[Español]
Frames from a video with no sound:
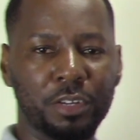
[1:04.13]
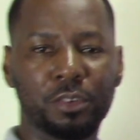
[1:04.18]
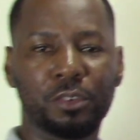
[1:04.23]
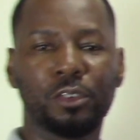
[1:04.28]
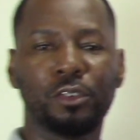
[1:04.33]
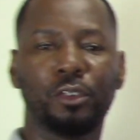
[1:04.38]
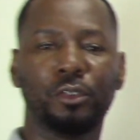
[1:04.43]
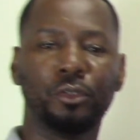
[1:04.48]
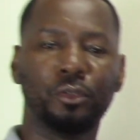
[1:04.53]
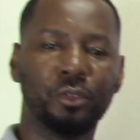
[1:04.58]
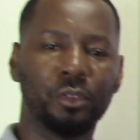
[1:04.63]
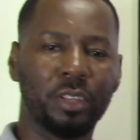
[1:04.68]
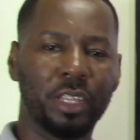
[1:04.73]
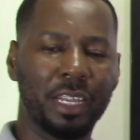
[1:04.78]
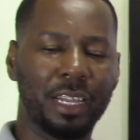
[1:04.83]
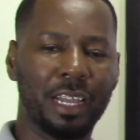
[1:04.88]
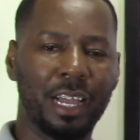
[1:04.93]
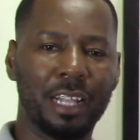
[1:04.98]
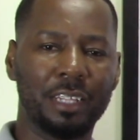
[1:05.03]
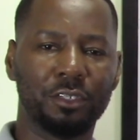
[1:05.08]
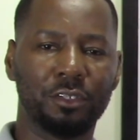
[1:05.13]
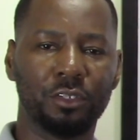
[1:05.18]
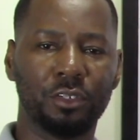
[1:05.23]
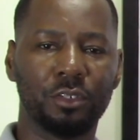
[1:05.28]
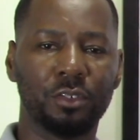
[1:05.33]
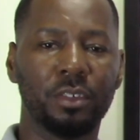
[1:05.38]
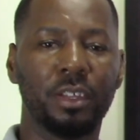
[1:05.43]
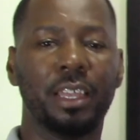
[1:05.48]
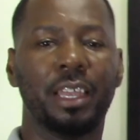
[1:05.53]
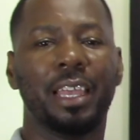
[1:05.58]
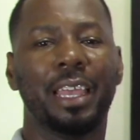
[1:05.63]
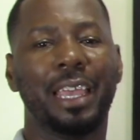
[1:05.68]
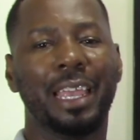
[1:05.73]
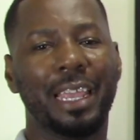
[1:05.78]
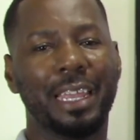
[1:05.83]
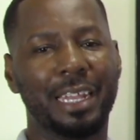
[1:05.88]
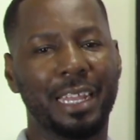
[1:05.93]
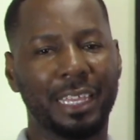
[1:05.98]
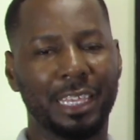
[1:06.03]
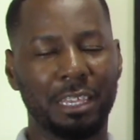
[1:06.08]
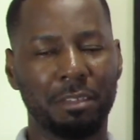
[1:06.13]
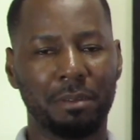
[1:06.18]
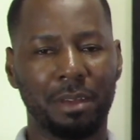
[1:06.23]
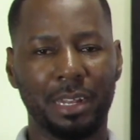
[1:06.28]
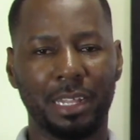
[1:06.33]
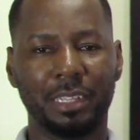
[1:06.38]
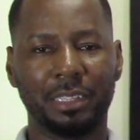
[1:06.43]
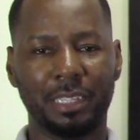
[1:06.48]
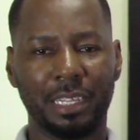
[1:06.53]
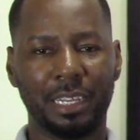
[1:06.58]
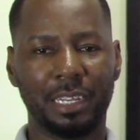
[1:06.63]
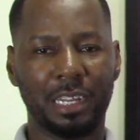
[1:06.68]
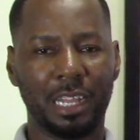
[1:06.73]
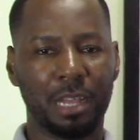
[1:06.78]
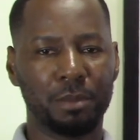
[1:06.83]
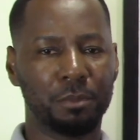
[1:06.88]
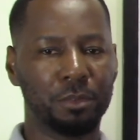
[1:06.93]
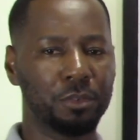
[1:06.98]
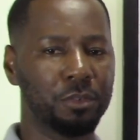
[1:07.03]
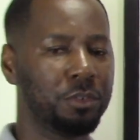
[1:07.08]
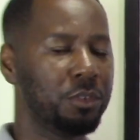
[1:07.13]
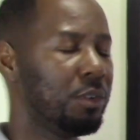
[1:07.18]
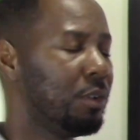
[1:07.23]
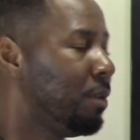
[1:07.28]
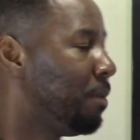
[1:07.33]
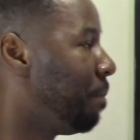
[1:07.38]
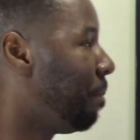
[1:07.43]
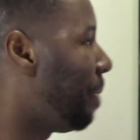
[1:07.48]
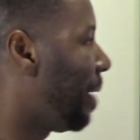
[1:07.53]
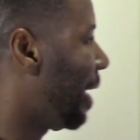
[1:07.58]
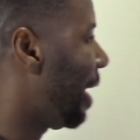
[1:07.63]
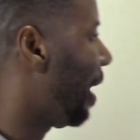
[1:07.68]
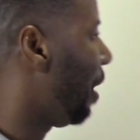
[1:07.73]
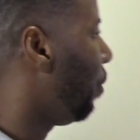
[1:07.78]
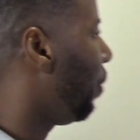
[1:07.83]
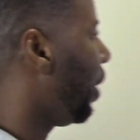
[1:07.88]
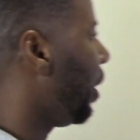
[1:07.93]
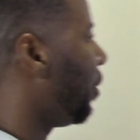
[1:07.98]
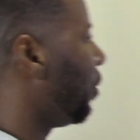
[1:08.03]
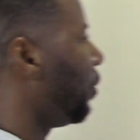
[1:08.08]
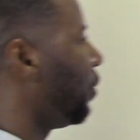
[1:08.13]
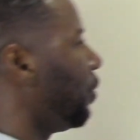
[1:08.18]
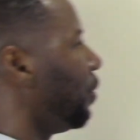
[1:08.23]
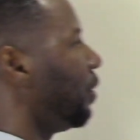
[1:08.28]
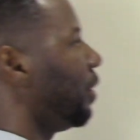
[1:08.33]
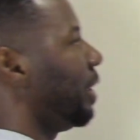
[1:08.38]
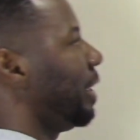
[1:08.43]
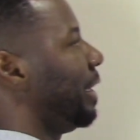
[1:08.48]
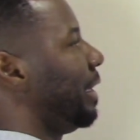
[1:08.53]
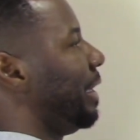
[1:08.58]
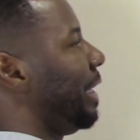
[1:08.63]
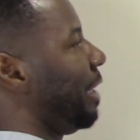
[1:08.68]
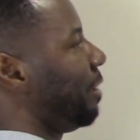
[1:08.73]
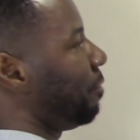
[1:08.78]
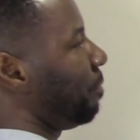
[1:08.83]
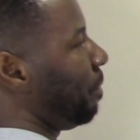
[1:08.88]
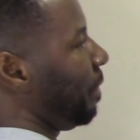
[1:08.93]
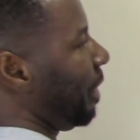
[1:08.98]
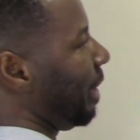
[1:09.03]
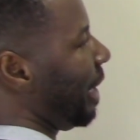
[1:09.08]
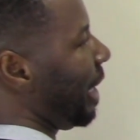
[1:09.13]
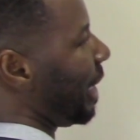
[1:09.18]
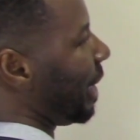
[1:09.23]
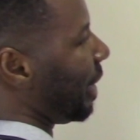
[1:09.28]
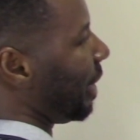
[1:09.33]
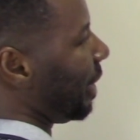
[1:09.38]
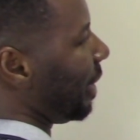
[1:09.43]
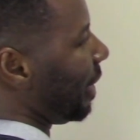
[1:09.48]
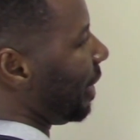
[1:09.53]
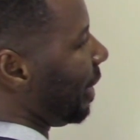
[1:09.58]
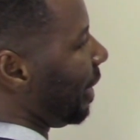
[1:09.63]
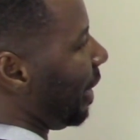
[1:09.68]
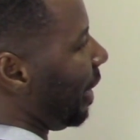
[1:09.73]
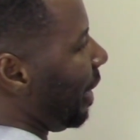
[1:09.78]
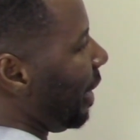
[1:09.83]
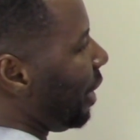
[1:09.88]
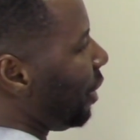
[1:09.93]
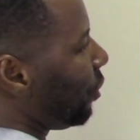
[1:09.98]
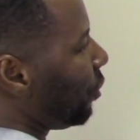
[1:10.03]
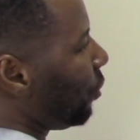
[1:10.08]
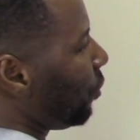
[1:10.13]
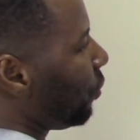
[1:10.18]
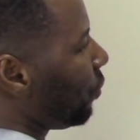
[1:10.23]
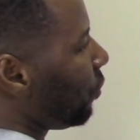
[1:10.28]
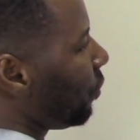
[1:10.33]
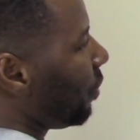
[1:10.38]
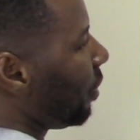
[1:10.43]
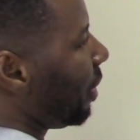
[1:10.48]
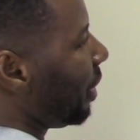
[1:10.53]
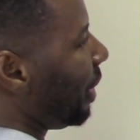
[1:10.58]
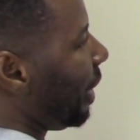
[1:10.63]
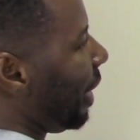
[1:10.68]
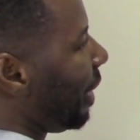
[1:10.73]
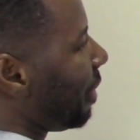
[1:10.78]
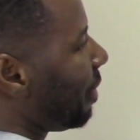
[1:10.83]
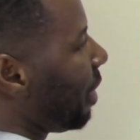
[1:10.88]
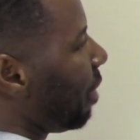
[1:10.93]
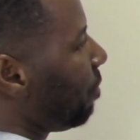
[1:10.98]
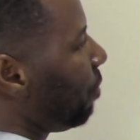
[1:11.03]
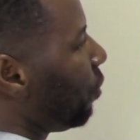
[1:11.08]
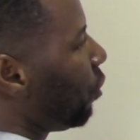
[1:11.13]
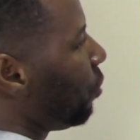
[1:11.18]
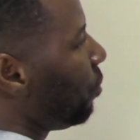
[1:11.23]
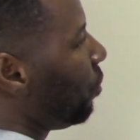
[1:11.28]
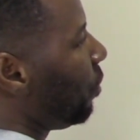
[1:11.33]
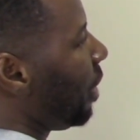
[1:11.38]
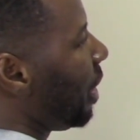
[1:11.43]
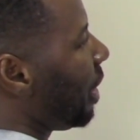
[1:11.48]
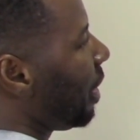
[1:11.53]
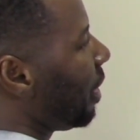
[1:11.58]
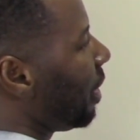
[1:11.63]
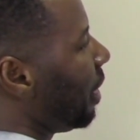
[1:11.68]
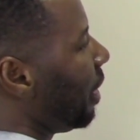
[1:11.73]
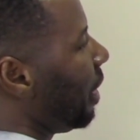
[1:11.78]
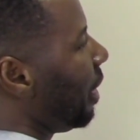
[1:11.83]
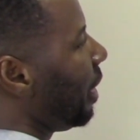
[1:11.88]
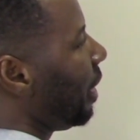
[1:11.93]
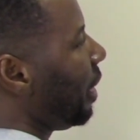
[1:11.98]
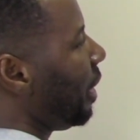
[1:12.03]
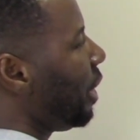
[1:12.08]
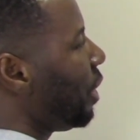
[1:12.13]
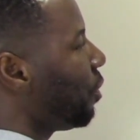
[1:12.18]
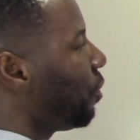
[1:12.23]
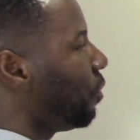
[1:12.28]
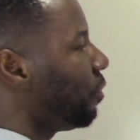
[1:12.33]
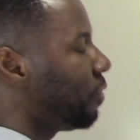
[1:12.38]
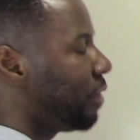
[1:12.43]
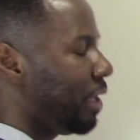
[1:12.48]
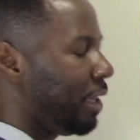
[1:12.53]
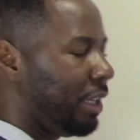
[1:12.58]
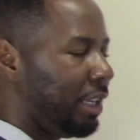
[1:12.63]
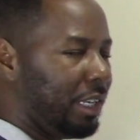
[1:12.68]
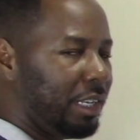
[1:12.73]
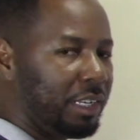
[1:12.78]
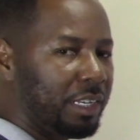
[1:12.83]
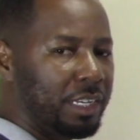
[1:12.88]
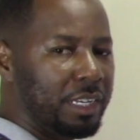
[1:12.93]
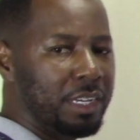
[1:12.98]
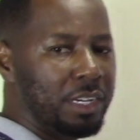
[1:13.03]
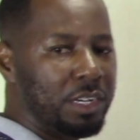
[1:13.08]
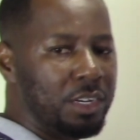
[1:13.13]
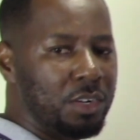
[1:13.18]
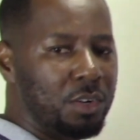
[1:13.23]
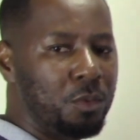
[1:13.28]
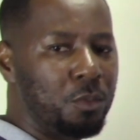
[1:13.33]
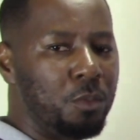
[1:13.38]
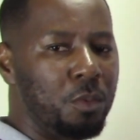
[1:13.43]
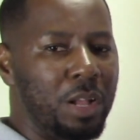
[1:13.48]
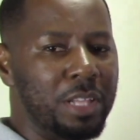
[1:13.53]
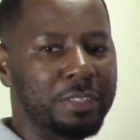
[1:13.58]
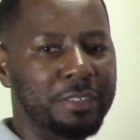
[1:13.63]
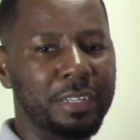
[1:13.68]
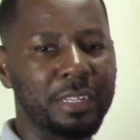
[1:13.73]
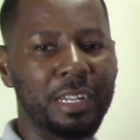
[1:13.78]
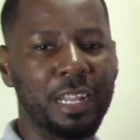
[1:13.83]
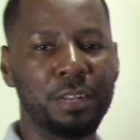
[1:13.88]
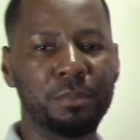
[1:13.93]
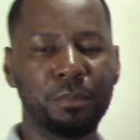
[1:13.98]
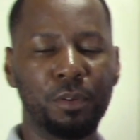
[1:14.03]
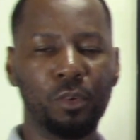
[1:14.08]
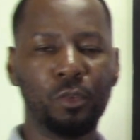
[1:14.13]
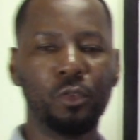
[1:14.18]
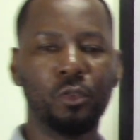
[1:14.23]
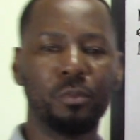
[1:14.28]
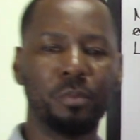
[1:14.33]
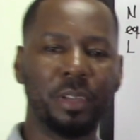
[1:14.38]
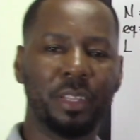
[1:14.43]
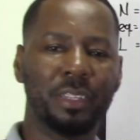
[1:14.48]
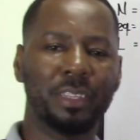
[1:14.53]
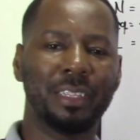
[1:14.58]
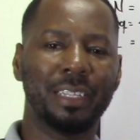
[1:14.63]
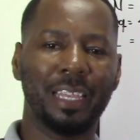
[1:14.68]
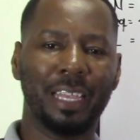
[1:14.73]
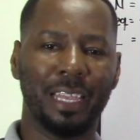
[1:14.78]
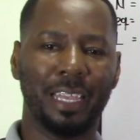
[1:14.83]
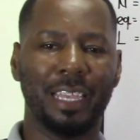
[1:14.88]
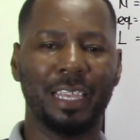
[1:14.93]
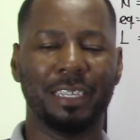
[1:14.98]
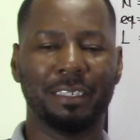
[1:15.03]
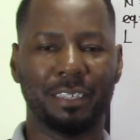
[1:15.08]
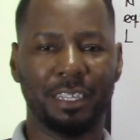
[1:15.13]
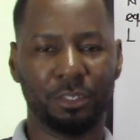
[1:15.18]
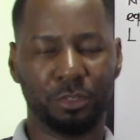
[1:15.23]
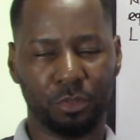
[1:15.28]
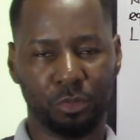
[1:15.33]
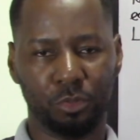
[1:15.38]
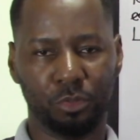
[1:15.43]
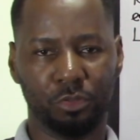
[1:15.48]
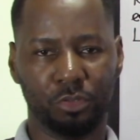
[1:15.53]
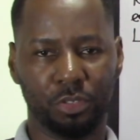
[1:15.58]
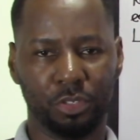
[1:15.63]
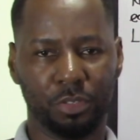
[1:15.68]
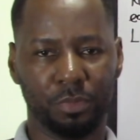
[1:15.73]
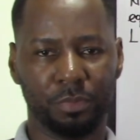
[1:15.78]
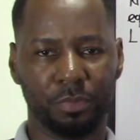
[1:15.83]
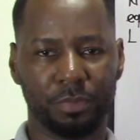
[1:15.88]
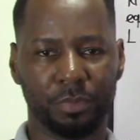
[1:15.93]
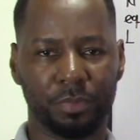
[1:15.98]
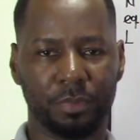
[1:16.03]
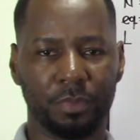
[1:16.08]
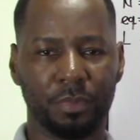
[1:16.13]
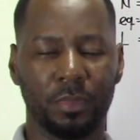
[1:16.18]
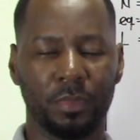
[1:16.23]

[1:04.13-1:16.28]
de cloruro de calcio en equivalente gramo para luego despejar litros de esta fórmula y conseguir cuál será el volumen de esa solución.